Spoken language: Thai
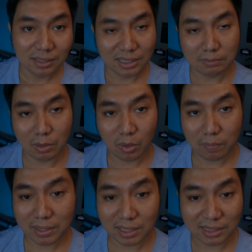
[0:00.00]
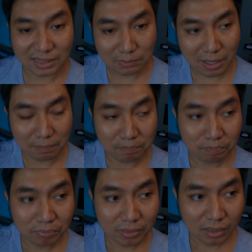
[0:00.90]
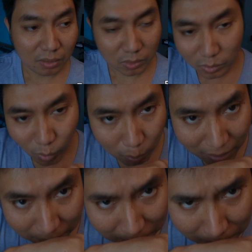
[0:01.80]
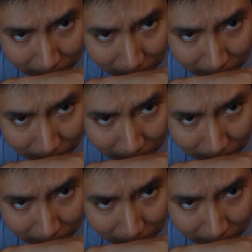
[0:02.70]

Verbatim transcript: คือแบบว่าเป็นกลิ่นที่แบบต้องดมแบบ